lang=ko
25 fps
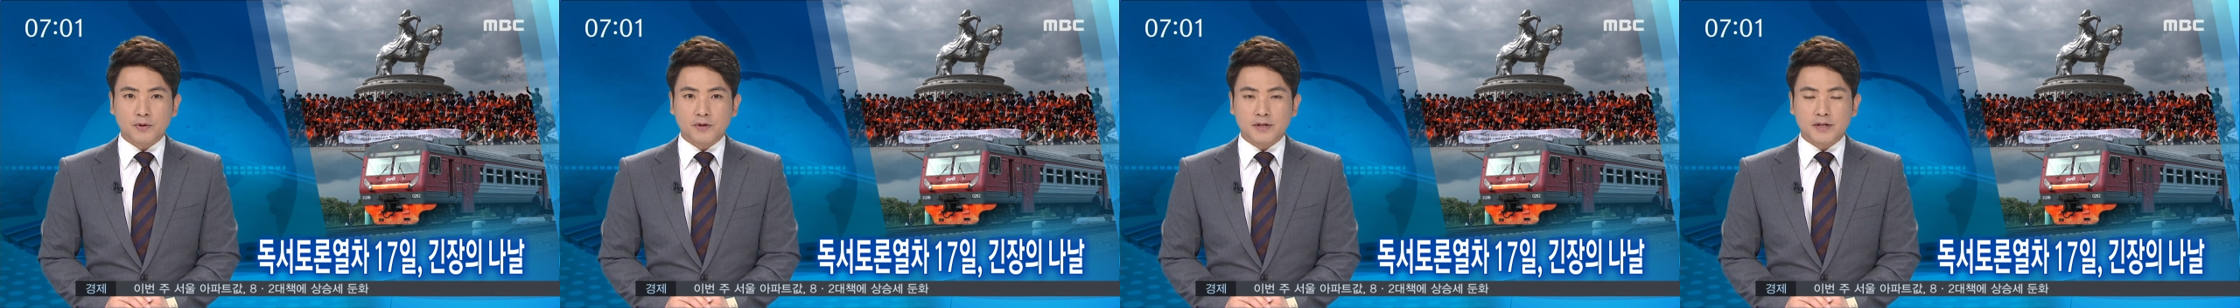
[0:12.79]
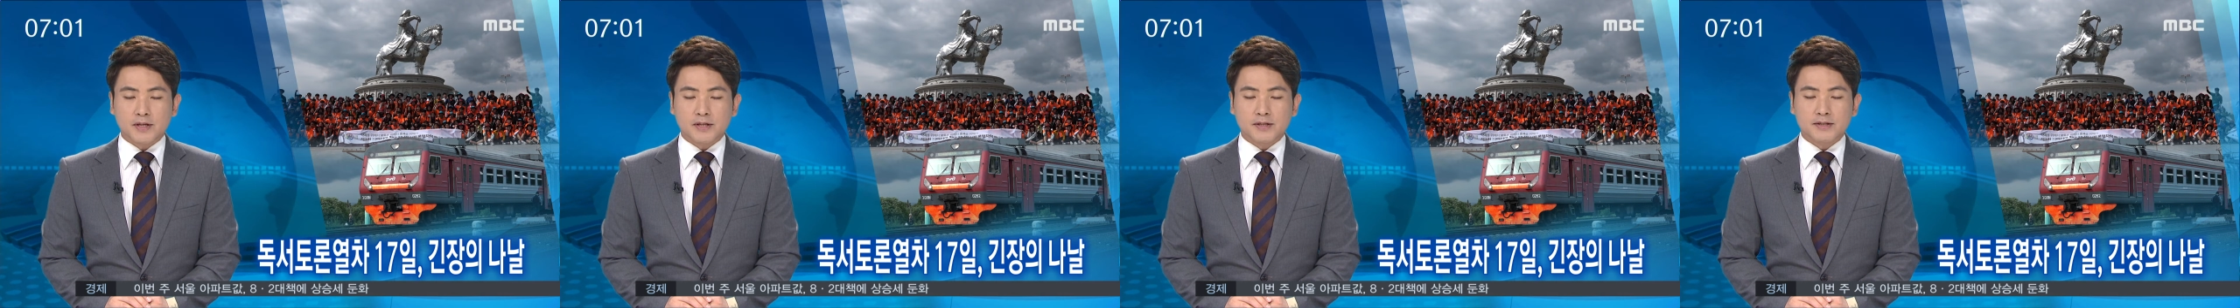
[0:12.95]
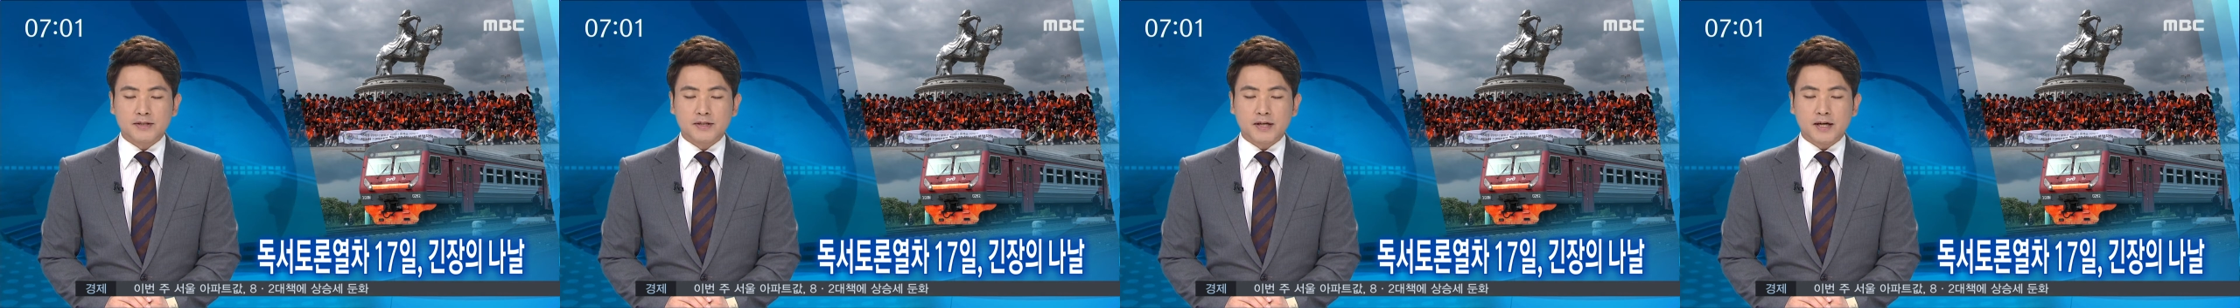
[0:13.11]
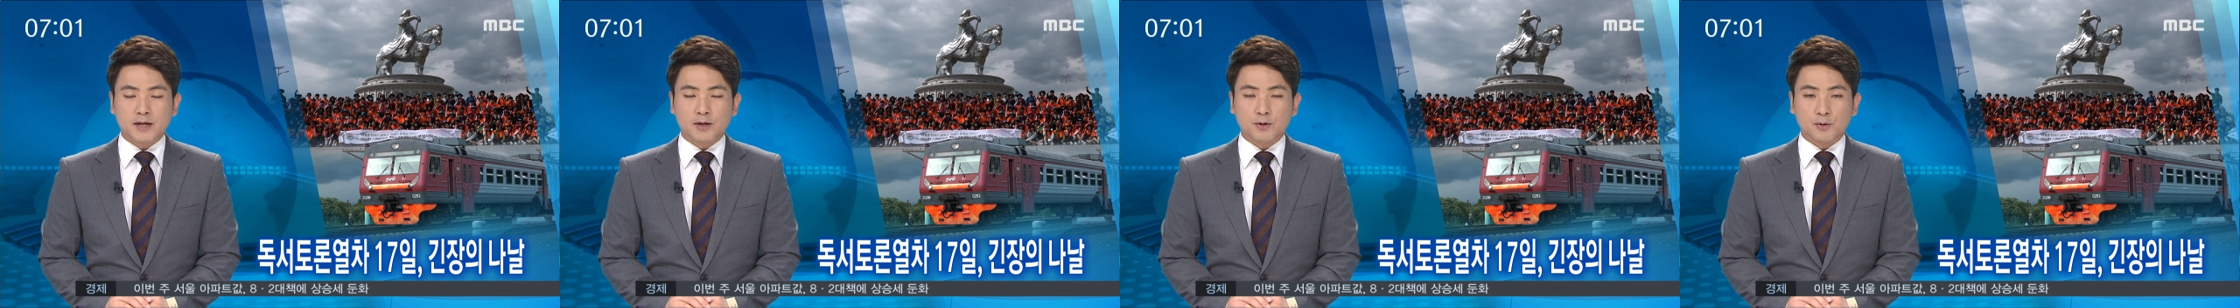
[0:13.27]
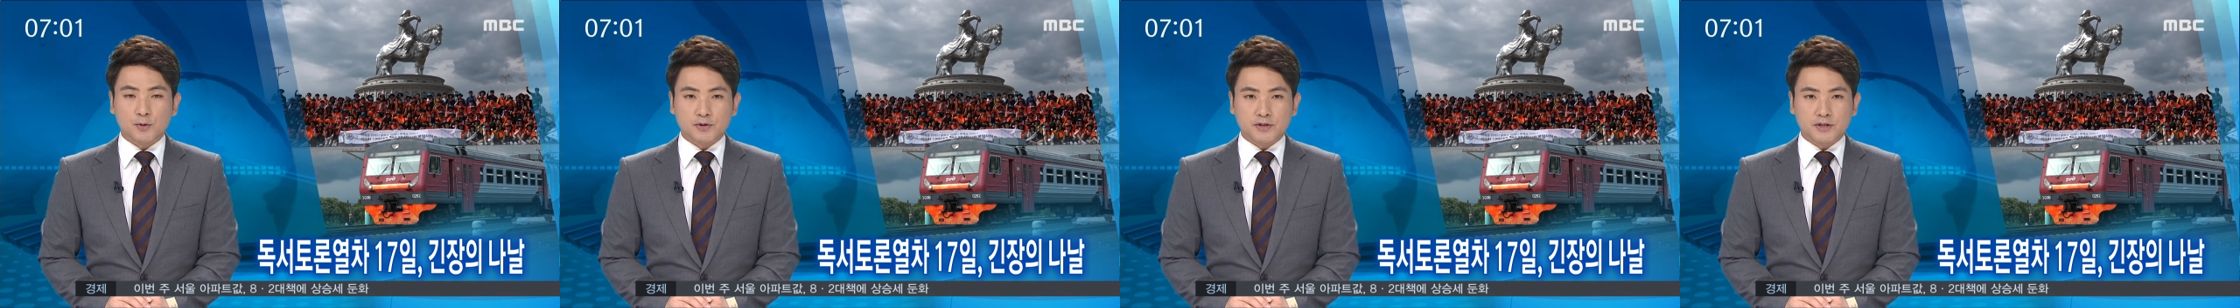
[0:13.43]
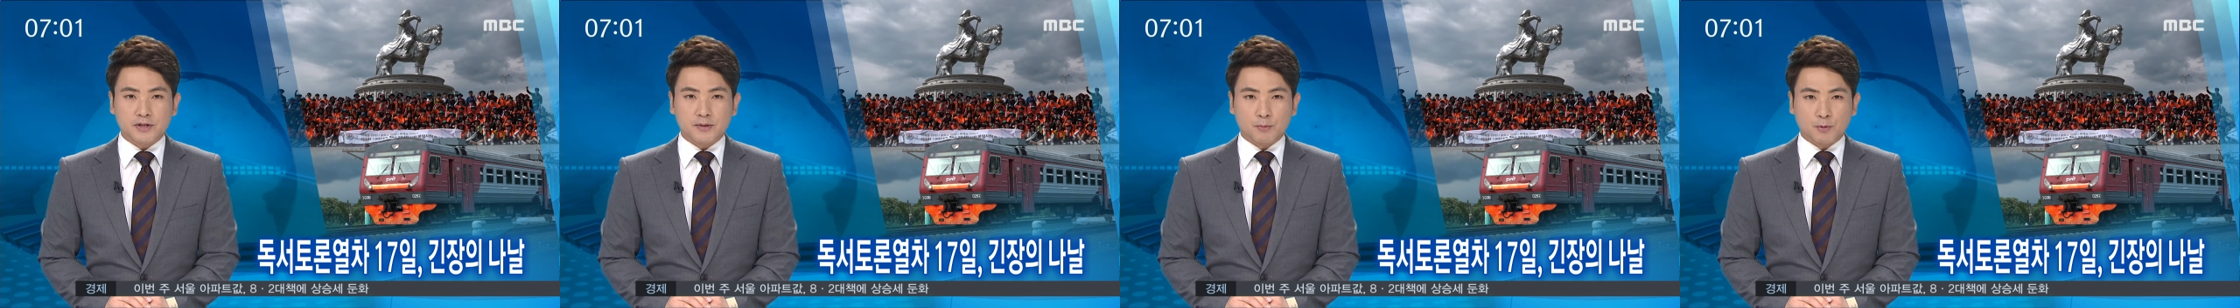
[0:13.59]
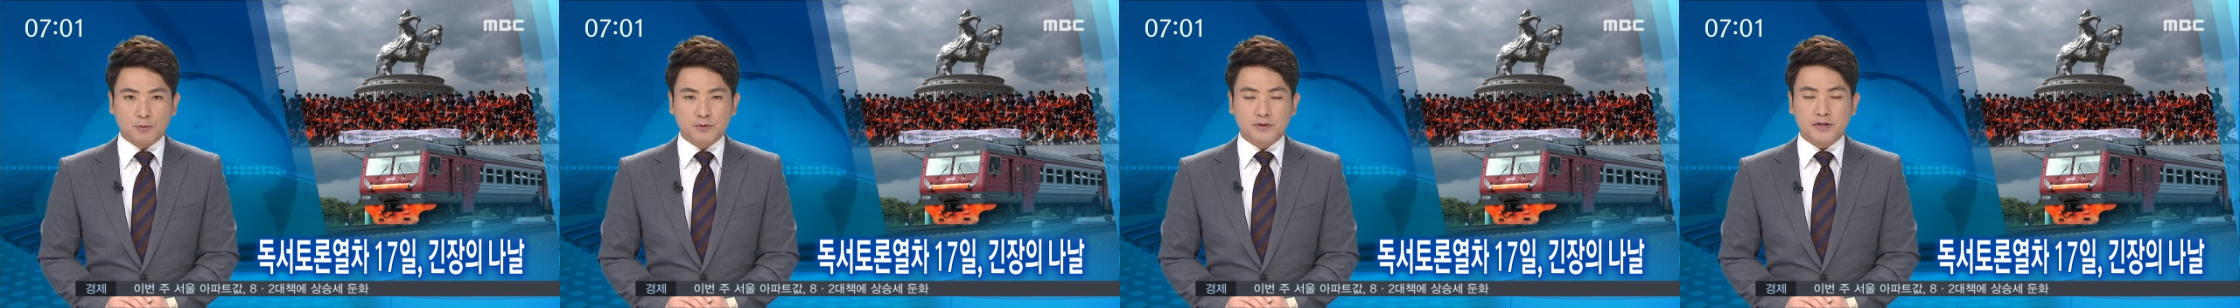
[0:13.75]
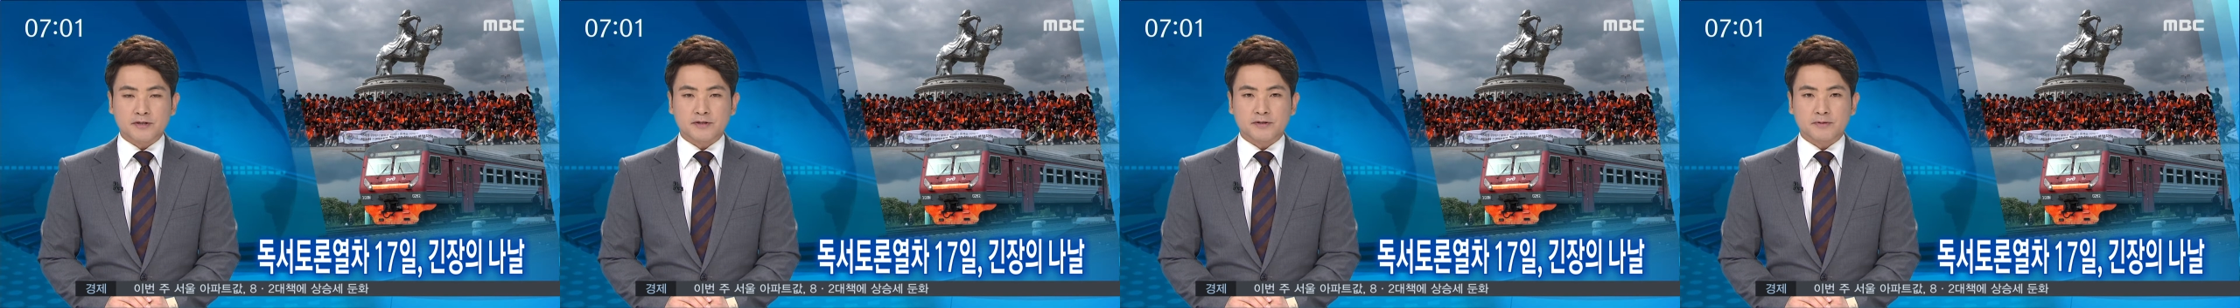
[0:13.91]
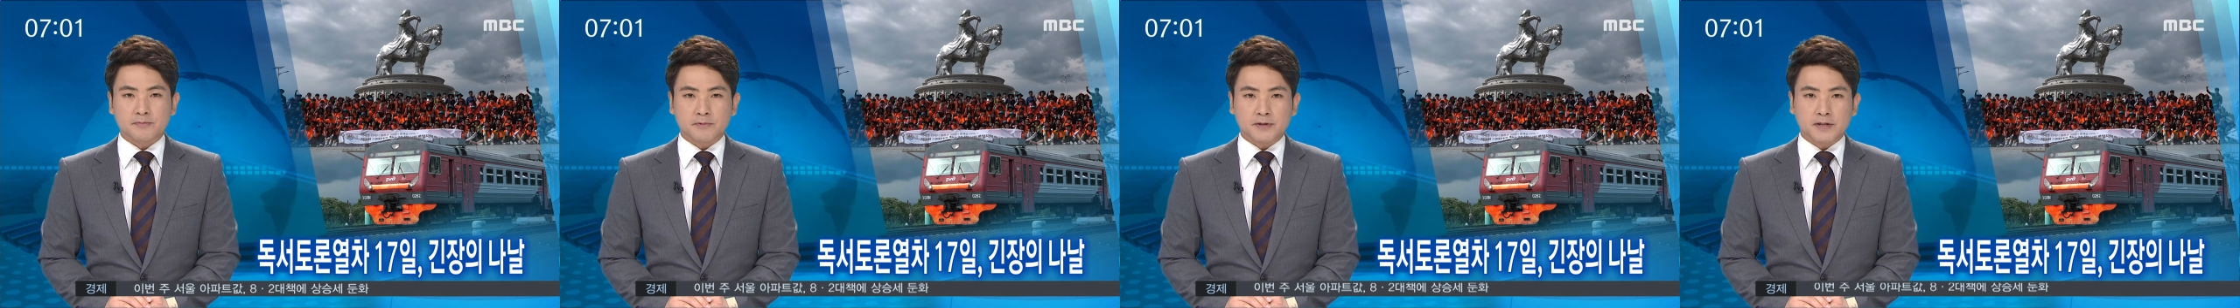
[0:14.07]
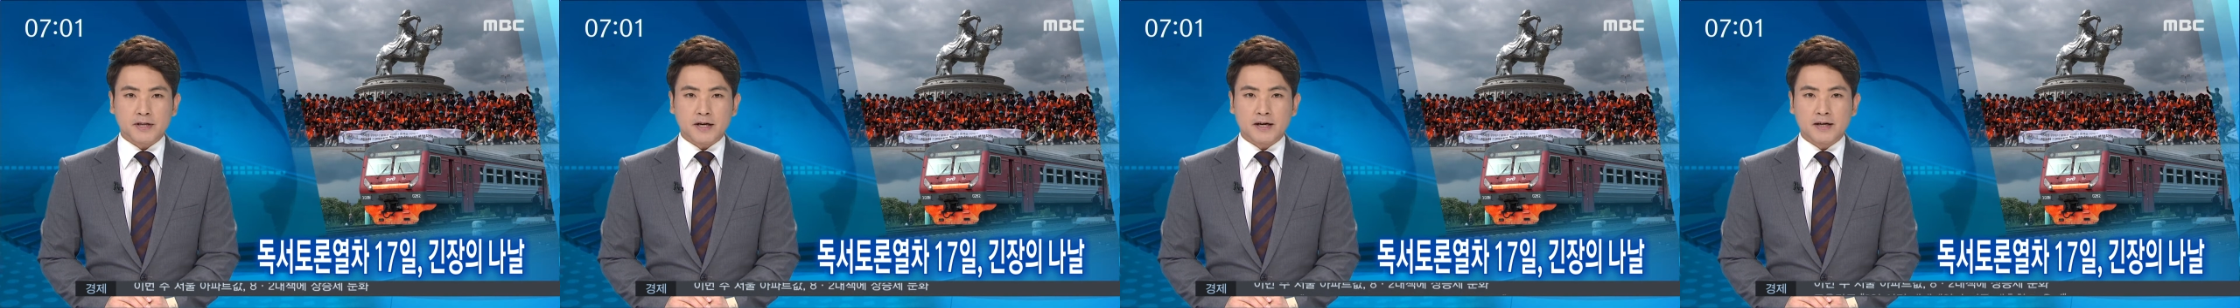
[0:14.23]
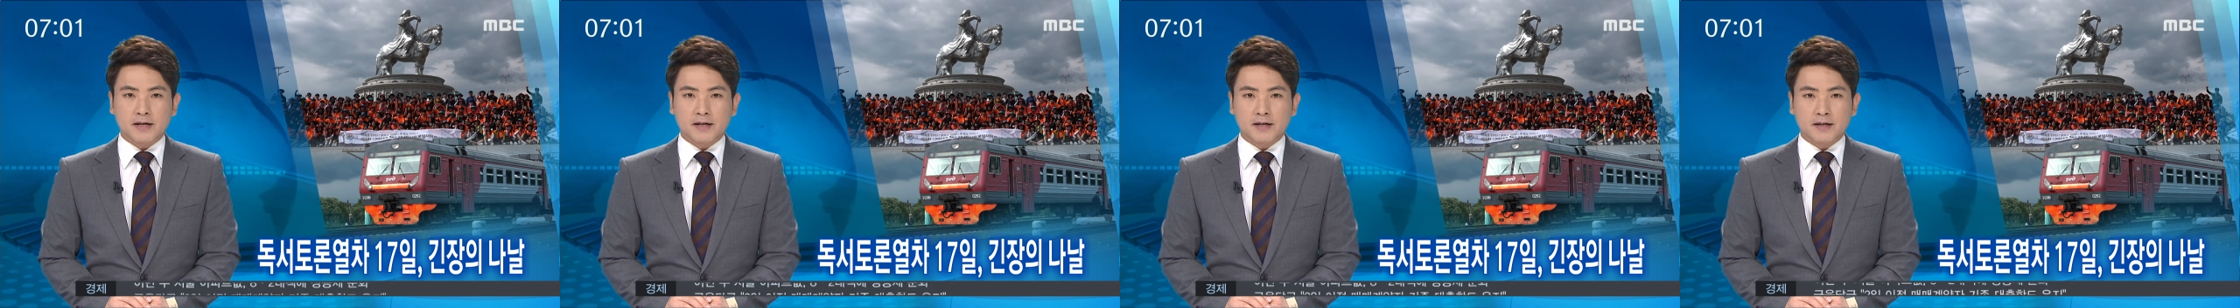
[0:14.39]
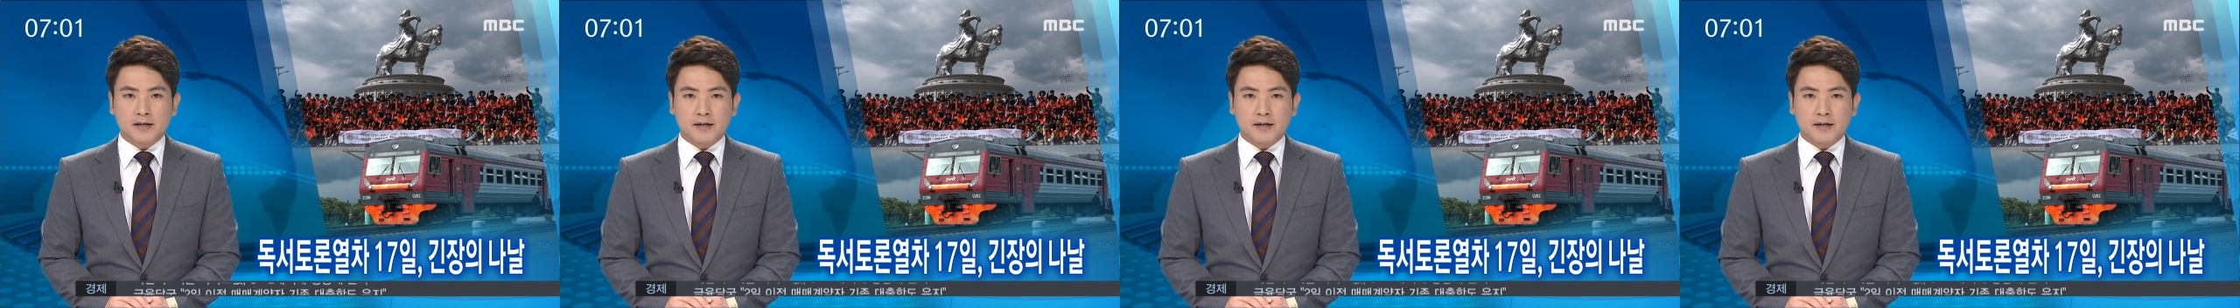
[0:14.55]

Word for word: 긴장을 놓지 못했습니다.